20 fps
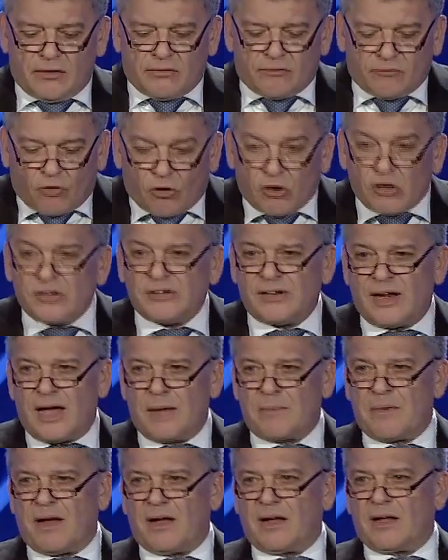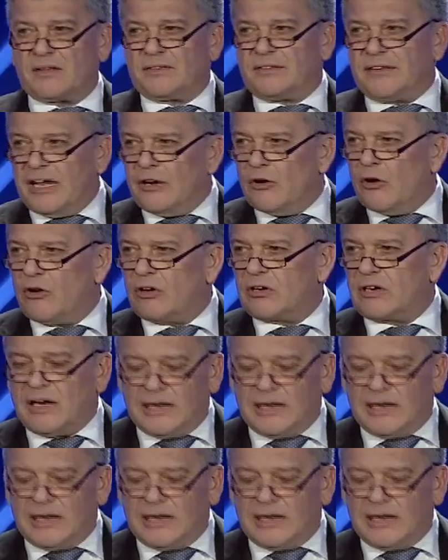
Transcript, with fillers: wollen aber dennoch